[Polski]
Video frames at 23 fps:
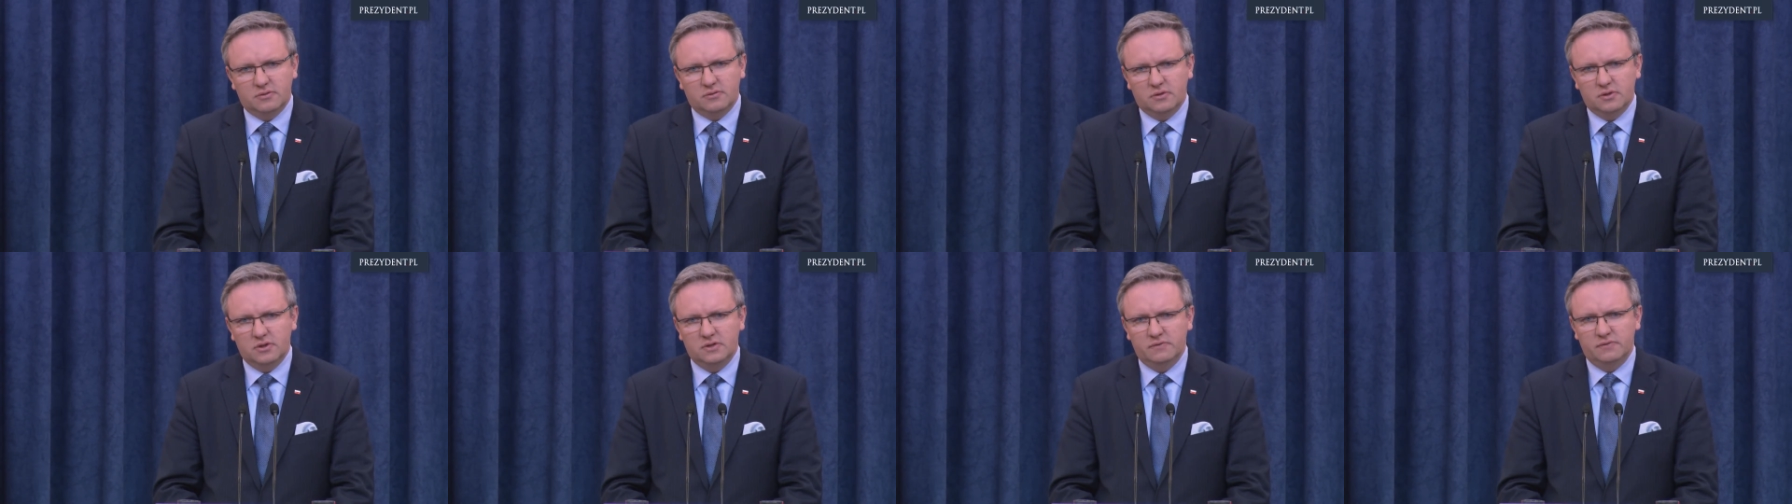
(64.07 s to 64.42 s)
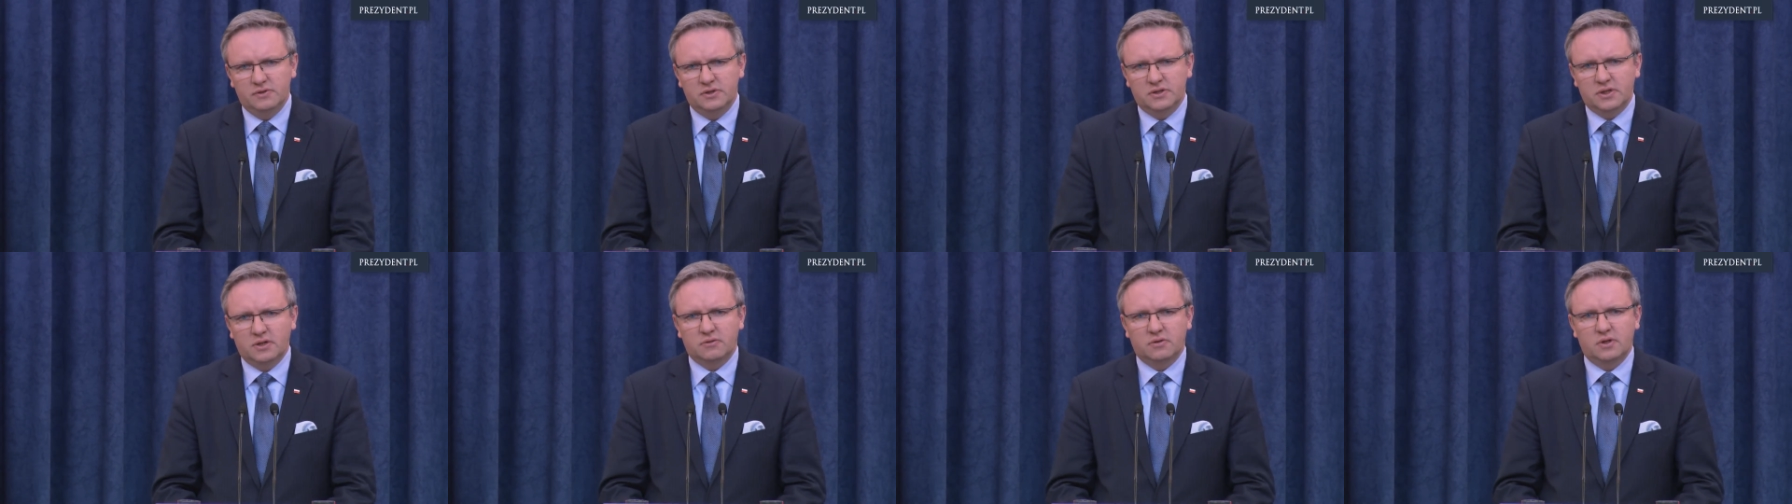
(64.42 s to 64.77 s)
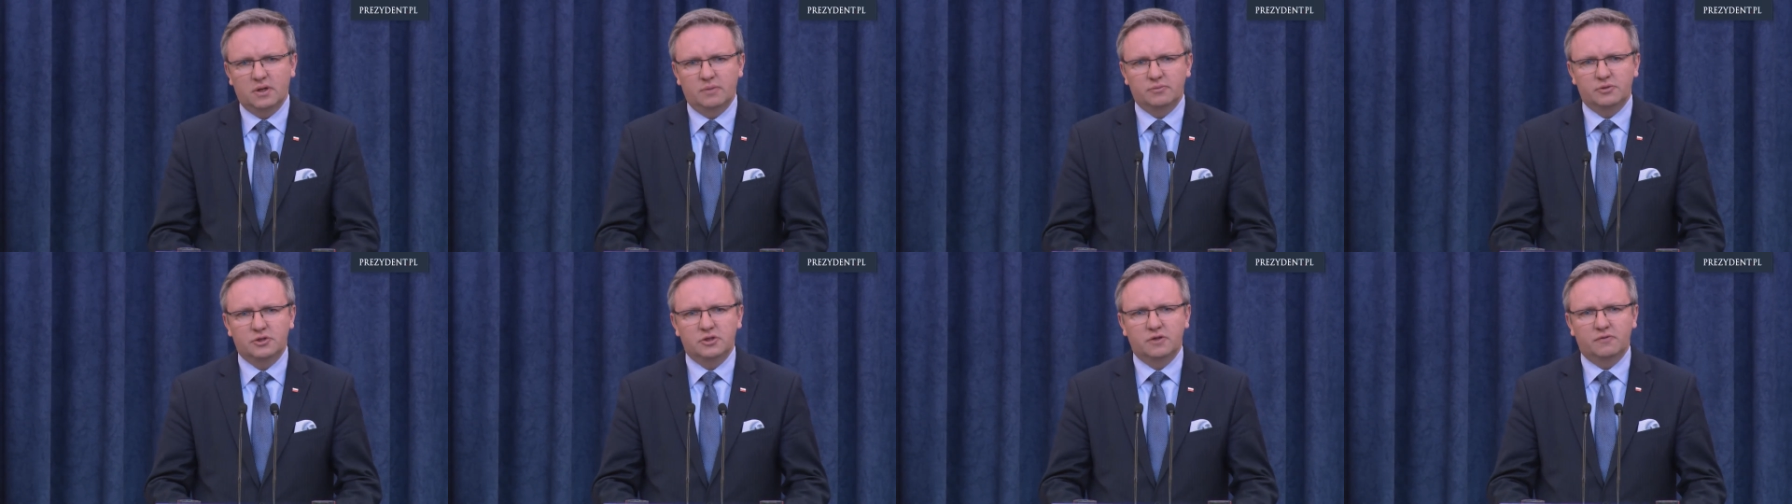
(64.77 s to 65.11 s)
To jest wizyta, która
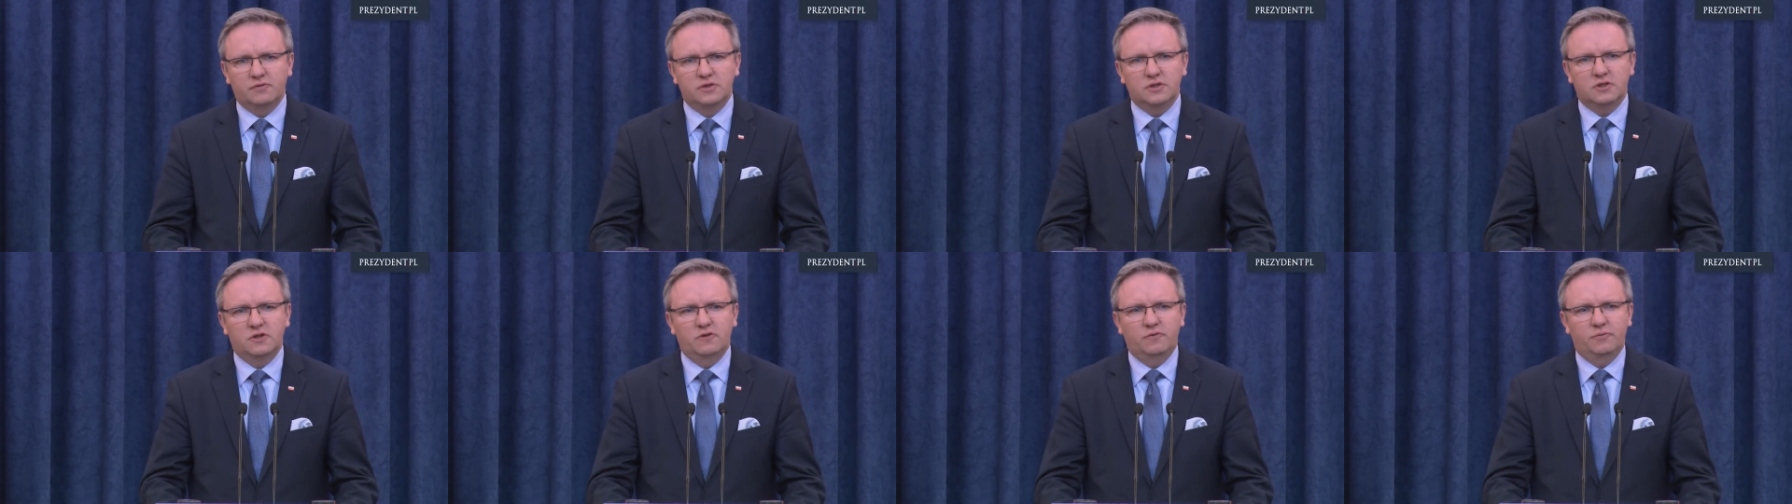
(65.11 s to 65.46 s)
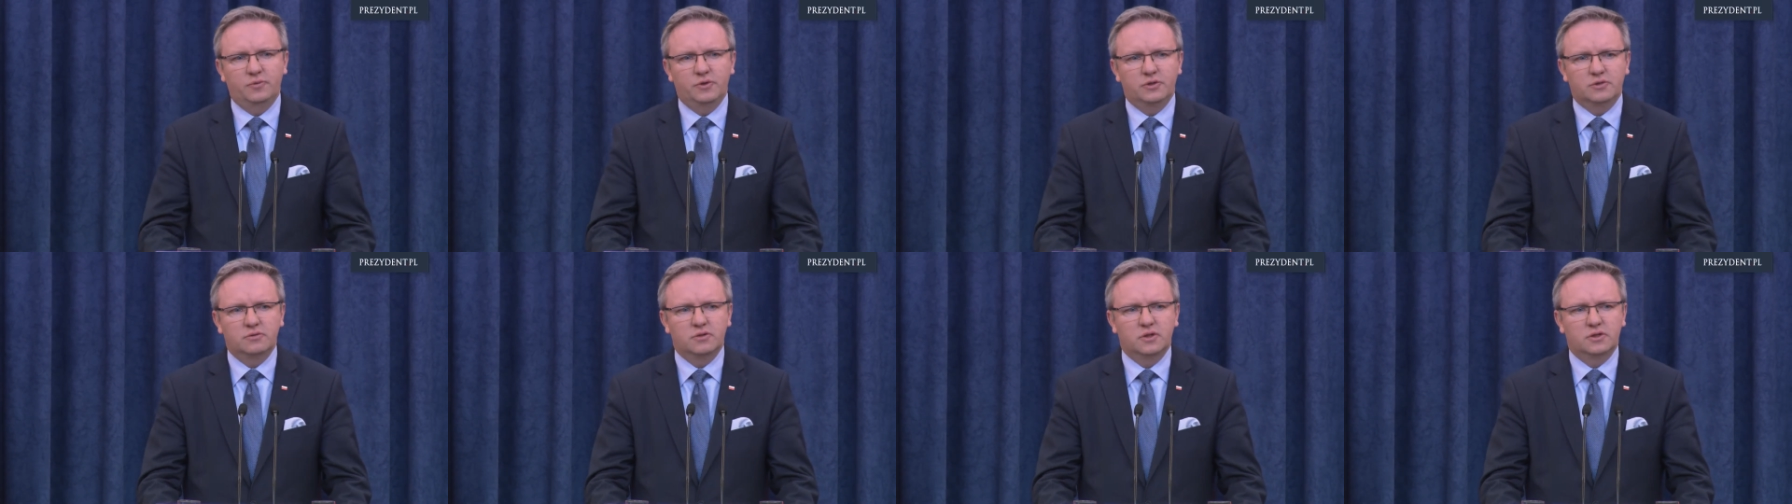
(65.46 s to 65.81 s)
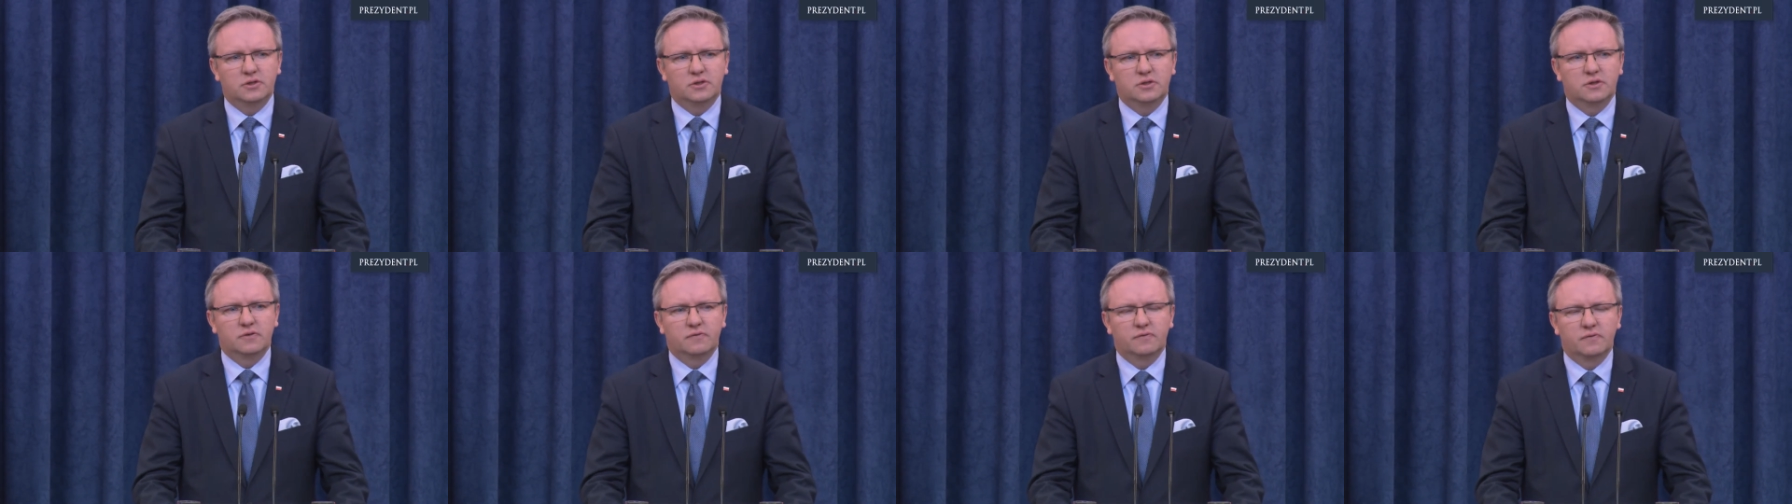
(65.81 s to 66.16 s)
przede wszystkim wpisuje
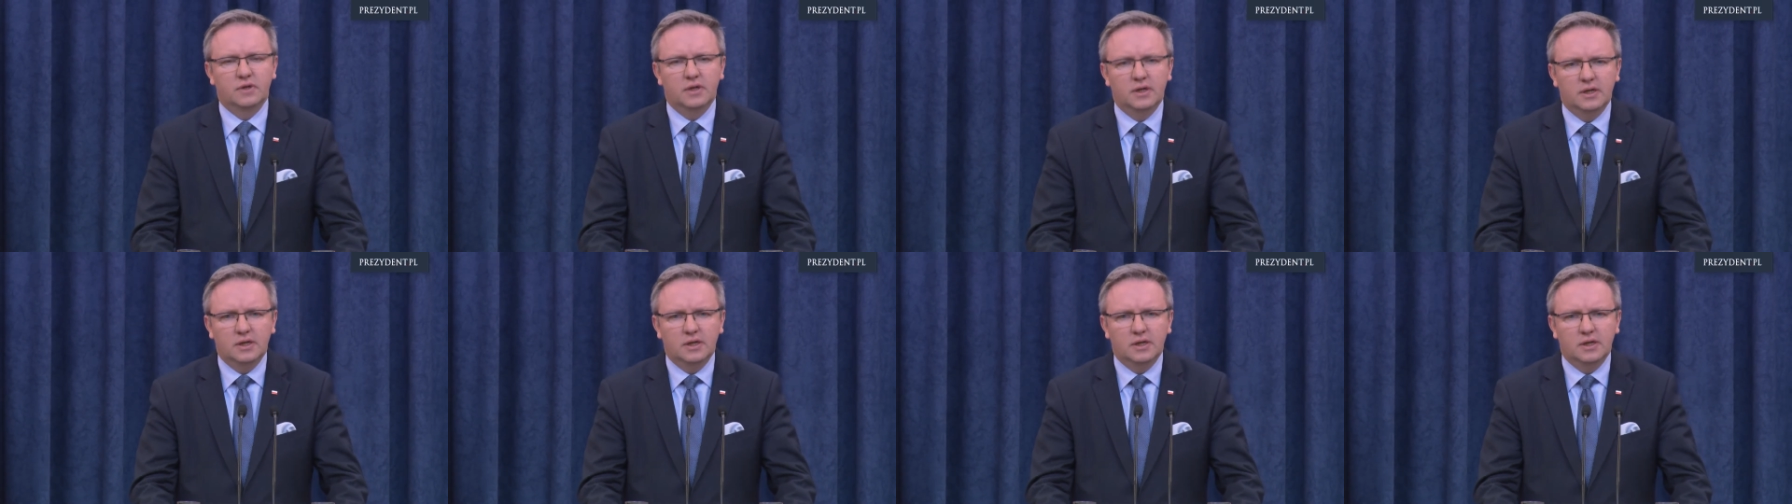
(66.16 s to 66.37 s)
się w